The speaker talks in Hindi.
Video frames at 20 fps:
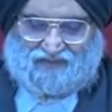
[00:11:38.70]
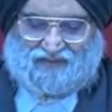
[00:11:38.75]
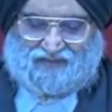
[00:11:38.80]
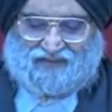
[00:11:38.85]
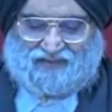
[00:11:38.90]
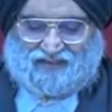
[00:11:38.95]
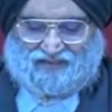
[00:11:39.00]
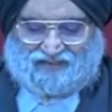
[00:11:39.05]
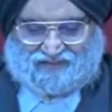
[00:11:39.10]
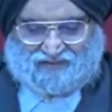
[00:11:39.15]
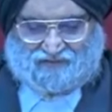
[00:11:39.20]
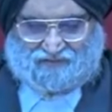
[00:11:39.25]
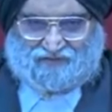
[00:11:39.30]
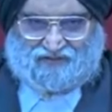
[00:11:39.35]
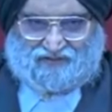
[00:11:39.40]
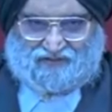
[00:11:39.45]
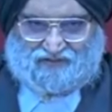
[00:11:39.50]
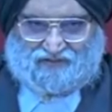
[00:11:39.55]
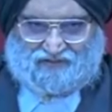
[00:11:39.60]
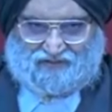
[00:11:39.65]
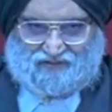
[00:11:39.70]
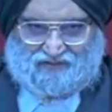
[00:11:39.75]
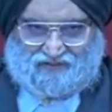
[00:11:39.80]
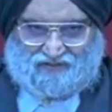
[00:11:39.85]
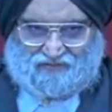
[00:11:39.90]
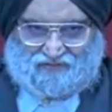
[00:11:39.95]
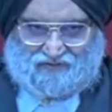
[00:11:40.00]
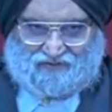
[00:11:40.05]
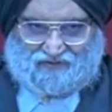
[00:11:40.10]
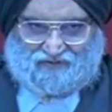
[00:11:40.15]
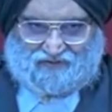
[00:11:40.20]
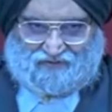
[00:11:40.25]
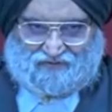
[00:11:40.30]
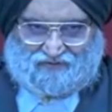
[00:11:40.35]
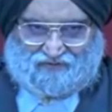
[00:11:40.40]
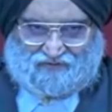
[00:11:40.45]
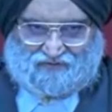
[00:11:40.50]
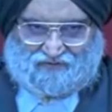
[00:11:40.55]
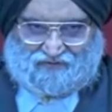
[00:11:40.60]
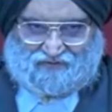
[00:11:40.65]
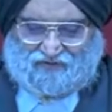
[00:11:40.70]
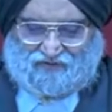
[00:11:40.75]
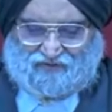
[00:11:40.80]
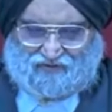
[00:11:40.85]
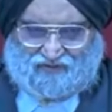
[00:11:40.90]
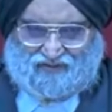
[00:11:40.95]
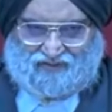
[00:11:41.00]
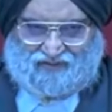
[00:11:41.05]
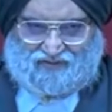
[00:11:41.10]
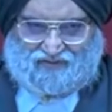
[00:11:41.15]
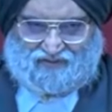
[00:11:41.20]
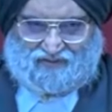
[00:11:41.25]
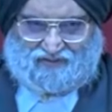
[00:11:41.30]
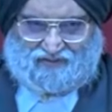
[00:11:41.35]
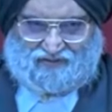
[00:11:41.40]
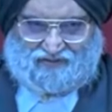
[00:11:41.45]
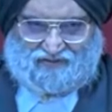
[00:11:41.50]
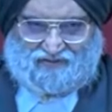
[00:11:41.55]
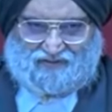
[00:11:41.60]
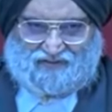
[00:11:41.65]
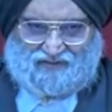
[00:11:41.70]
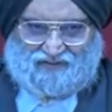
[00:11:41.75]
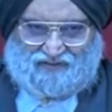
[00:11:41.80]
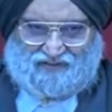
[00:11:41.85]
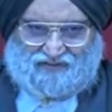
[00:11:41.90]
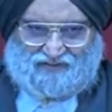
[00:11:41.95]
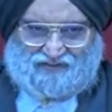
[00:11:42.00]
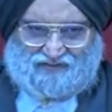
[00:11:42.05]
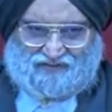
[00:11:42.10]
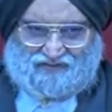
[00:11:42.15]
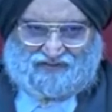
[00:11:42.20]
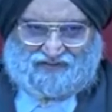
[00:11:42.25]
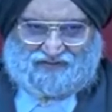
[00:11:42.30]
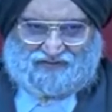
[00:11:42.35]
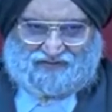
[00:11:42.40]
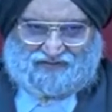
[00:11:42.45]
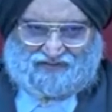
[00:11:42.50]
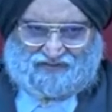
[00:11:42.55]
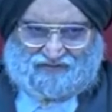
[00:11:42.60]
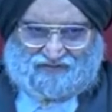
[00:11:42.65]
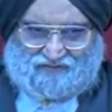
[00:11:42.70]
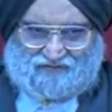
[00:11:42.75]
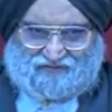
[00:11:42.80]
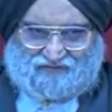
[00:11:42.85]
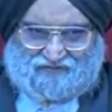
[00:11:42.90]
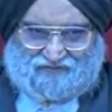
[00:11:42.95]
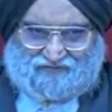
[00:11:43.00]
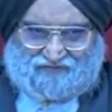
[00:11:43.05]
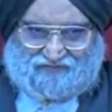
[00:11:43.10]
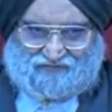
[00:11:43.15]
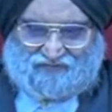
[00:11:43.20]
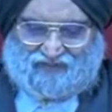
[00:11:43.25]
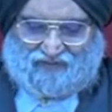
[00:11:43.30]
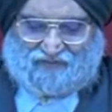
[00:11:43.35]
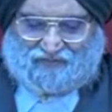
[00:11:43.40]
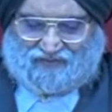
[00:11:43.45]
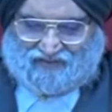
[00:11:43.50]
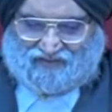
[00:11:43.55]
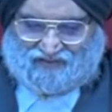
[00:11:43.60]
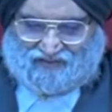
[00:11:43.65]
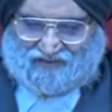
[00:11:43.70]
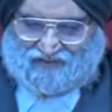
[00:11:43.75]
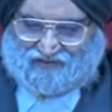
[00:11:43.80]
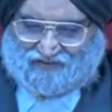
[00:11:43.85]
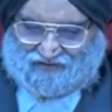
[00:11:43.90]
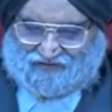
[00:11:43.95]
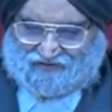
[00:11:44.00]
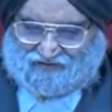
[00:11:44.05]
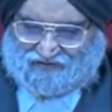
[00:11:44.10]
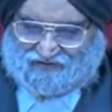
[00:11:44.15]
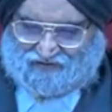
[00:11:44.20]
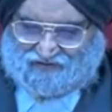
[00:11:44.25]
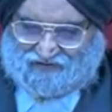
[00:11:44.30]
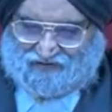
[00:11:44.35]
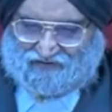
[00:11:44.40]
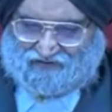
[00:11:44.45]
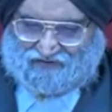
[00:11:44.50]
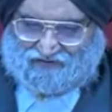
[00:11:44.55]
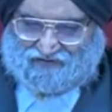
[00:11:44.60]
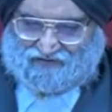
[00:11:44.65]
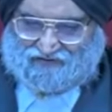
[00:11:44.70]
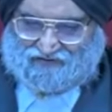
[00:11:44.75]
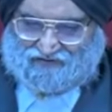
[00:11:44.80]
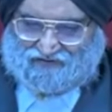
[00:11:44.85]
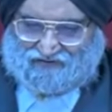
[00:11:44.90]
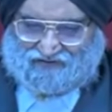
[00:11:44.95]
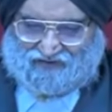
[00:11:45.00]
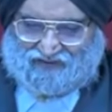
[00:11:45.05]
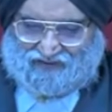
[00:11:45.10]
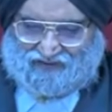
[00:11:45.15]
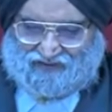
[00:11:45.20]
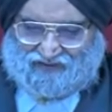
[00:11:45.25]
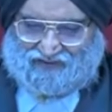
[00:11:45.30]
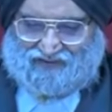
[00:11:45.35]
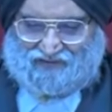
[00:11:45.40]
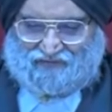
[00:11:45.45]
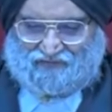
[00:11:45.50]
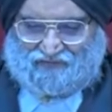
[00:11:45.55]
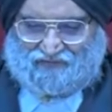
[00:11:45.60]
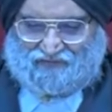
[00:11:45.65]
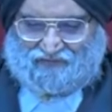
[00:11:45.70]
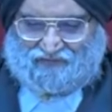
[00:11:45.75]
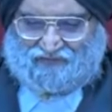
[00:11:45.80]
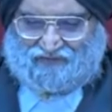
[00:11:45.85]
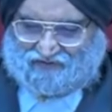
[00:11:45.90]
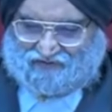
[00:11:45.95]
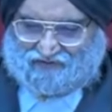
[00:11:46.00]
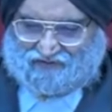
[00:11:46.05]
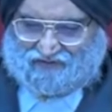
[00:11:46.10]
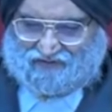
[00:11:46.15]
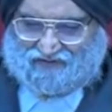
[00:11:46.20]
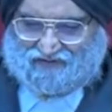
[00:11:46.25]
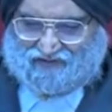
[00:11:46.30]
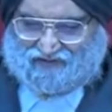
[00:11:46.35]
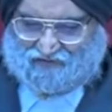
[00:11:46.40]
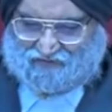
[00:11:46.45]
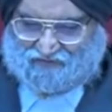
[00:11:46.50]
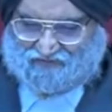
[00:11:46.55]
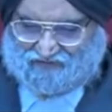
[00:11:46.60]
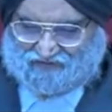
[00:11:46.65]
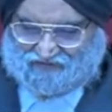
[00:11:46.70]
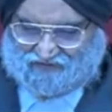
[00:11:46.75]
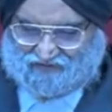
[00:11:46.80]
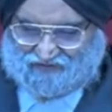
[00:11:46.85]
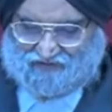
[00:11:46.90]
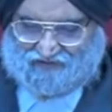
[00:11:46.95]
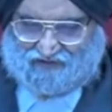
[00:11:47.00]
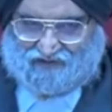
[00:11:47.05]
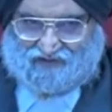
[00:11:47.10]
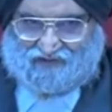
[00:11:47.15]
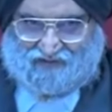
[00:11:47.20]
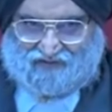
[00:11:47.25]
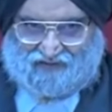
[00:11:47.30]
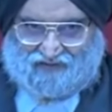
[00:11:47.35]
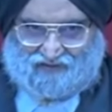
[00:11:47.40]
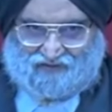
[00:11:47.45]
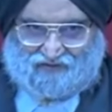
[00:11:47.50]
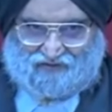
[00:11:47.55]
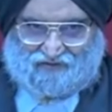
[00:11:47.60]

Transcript: अरे आज आप दे दीजिएगा ना मेरे को कोई इशू नहीं है ना इसको इसको सर नहीं बढ़ाना नहीं है इसको मंडे के लिए लगा दे अरे नहीं मेरे भाई आप दे दीजिएगा ना आज